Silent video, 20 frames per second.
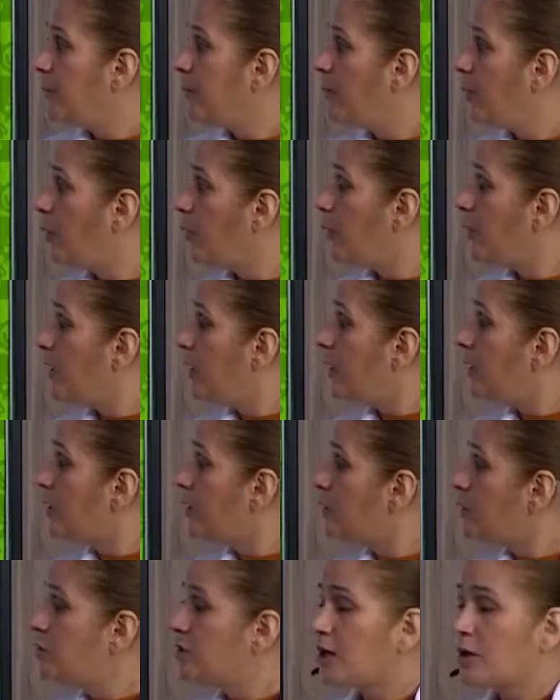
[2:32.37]
Bom,
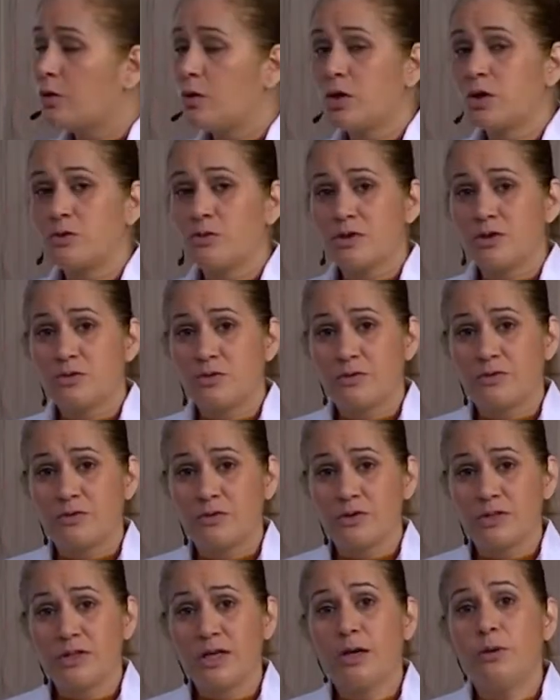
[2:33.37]
então de acordo com a sua
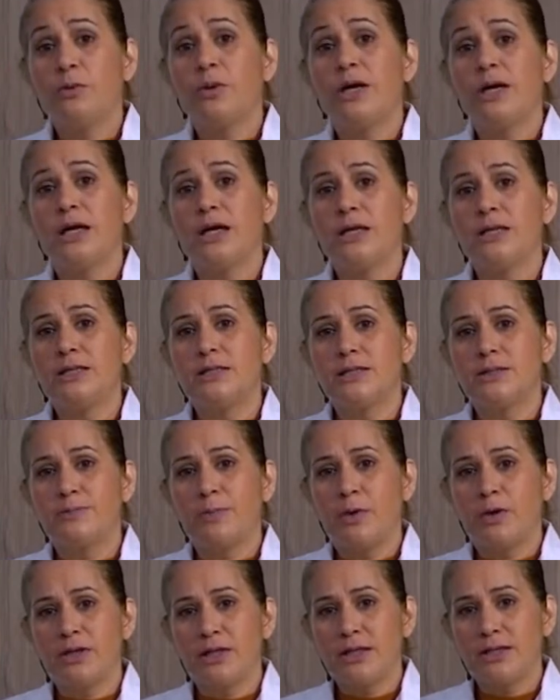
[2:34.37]
função, eles
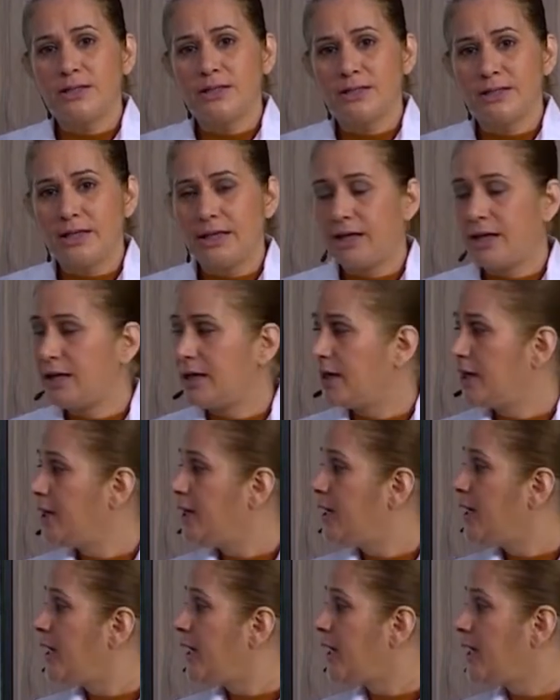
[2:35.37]
podem ser
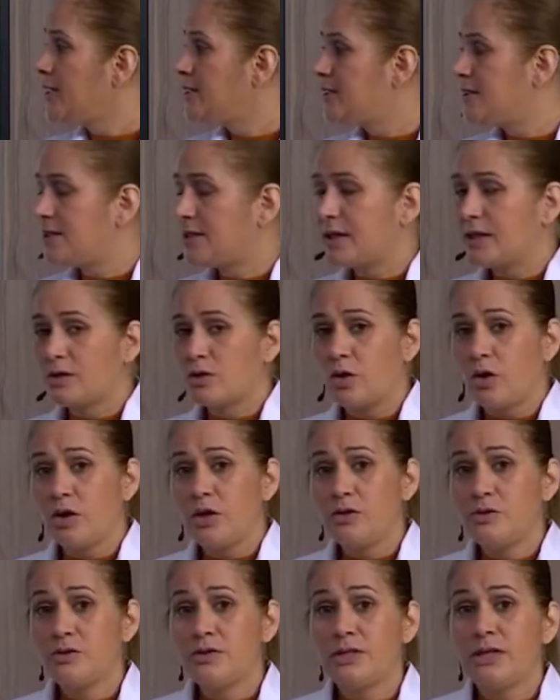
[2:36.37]

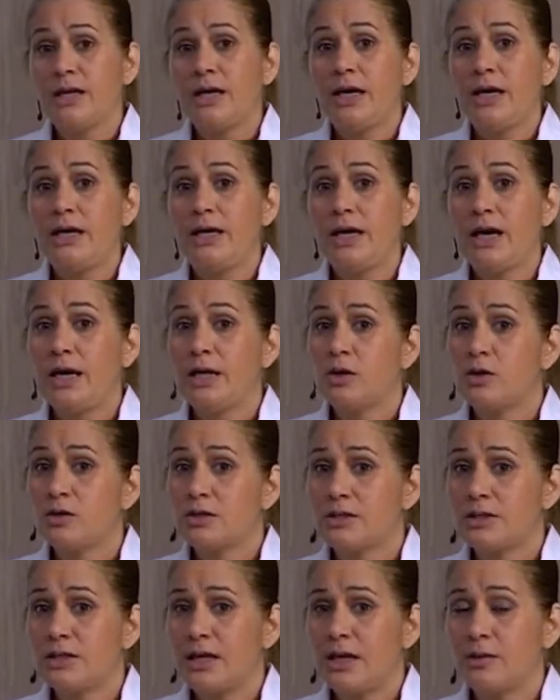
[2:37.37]
excitatórios, e aí
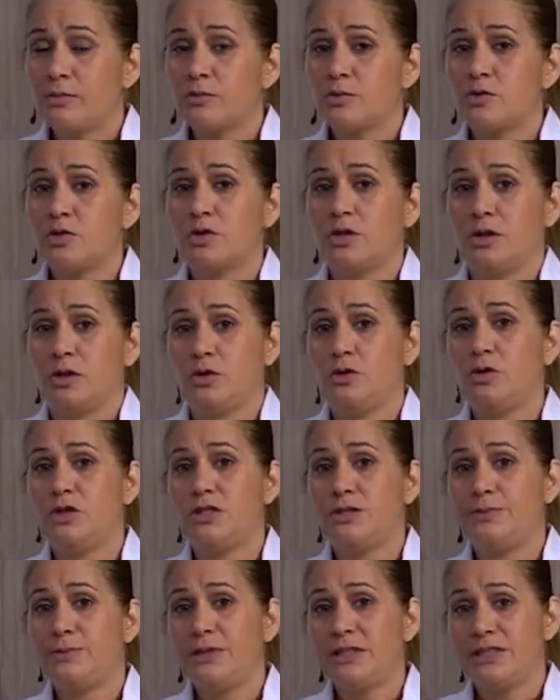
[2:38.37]
nós temos
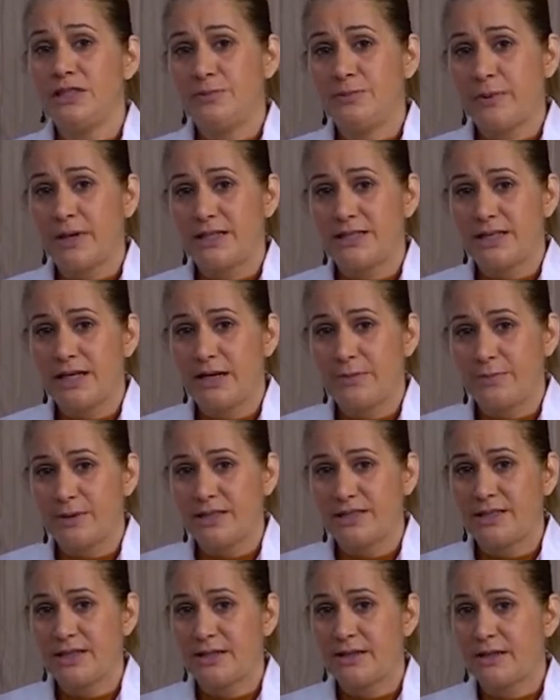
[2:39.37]
dois principais
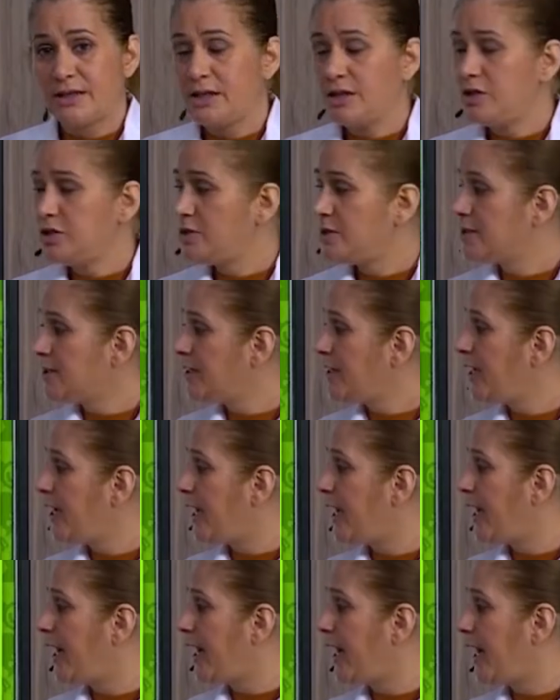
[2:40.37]
representantes, que
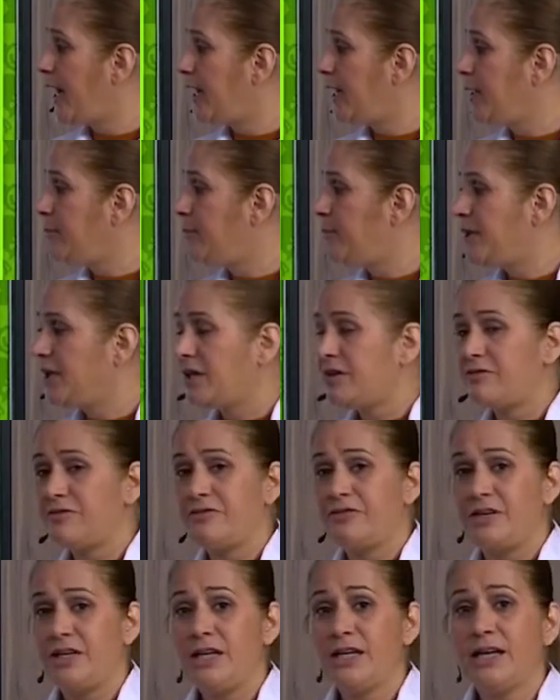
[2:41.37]
é a
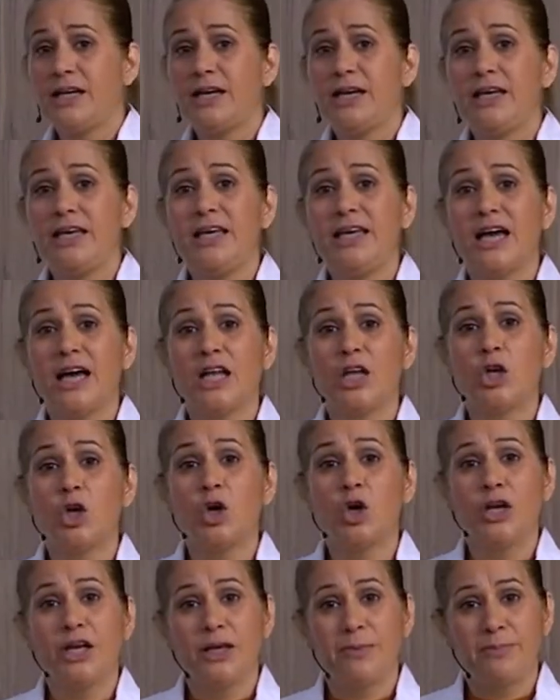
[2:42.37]
epinefrina e a
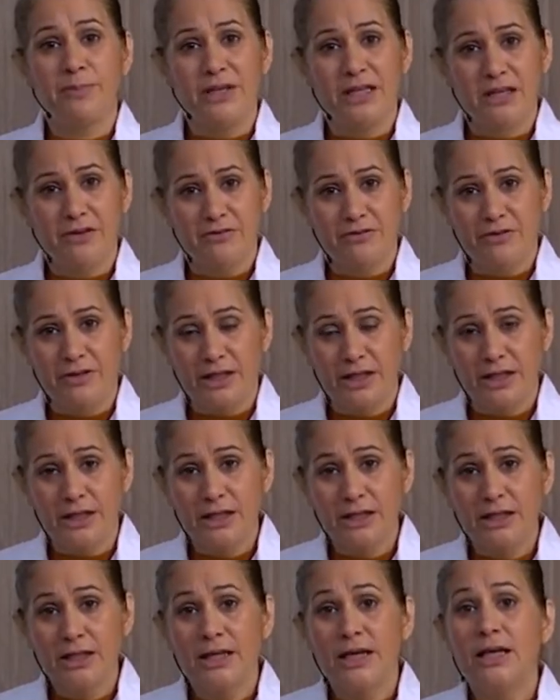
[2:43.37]

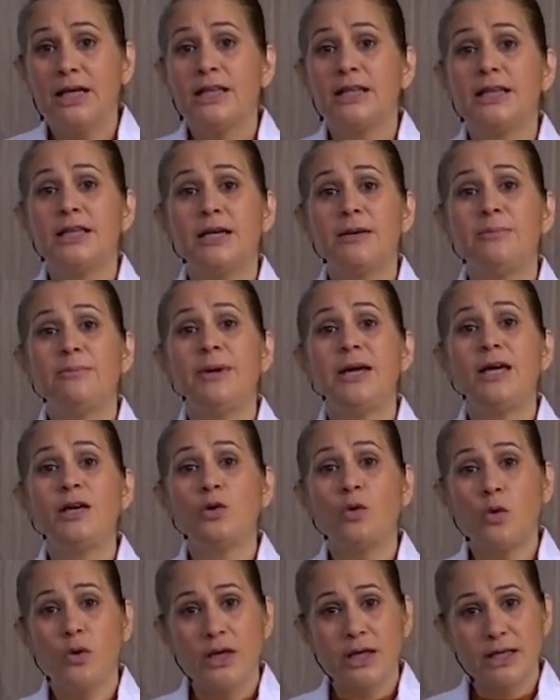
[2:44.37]
norepinefrina, também
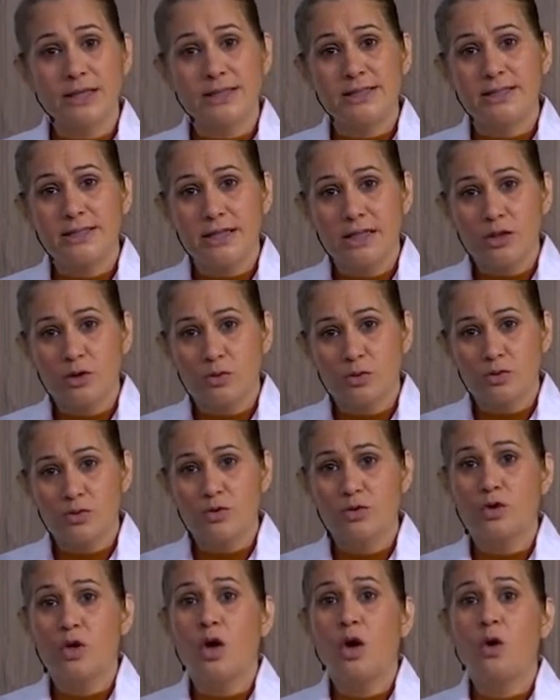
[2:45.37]

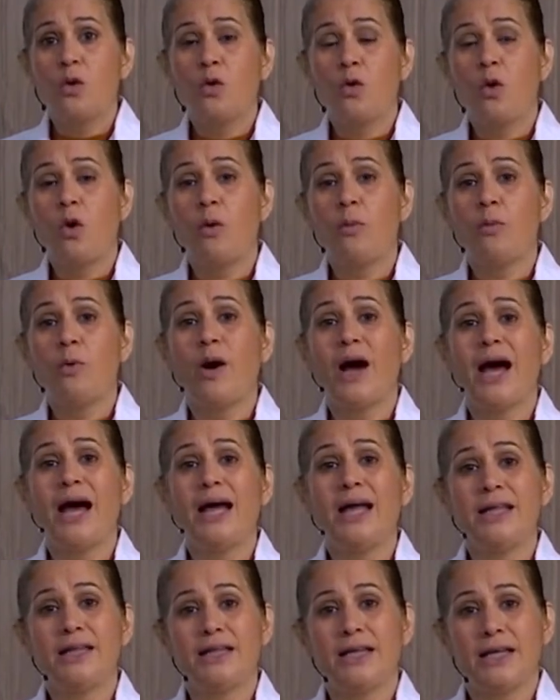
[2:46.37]
conhecidos como
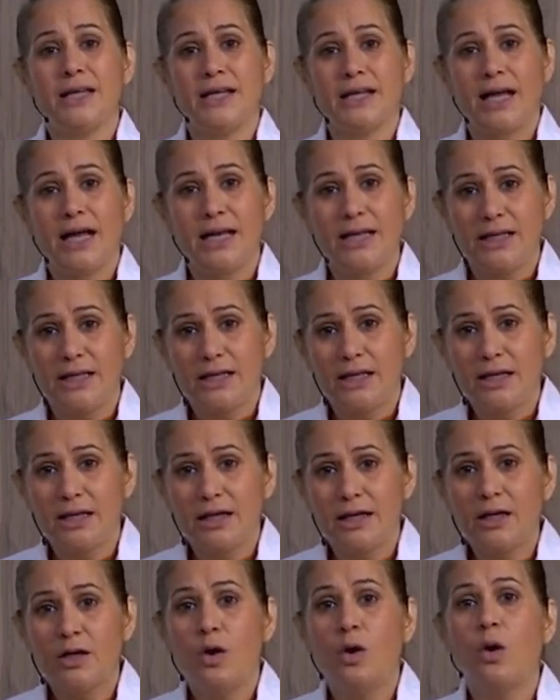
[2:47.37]

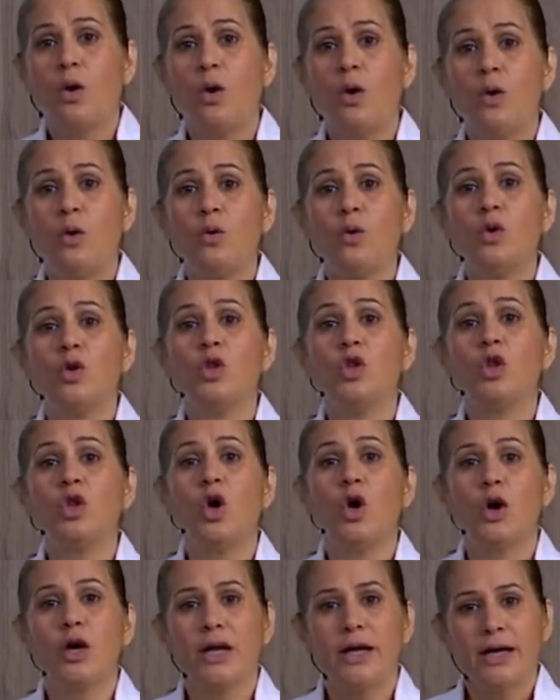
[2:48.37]
adrenalina ou
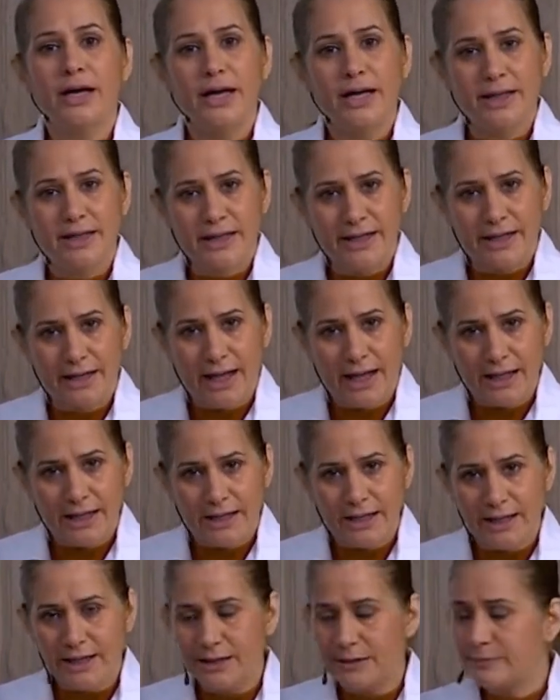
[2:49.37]

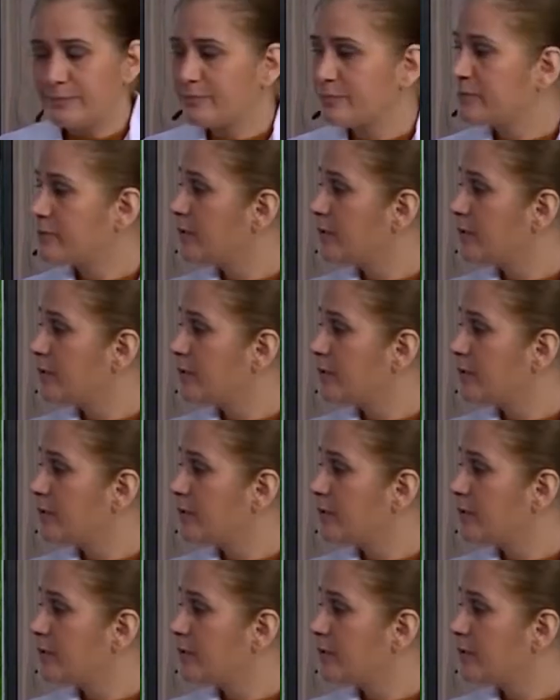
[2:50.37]
noradrenalina.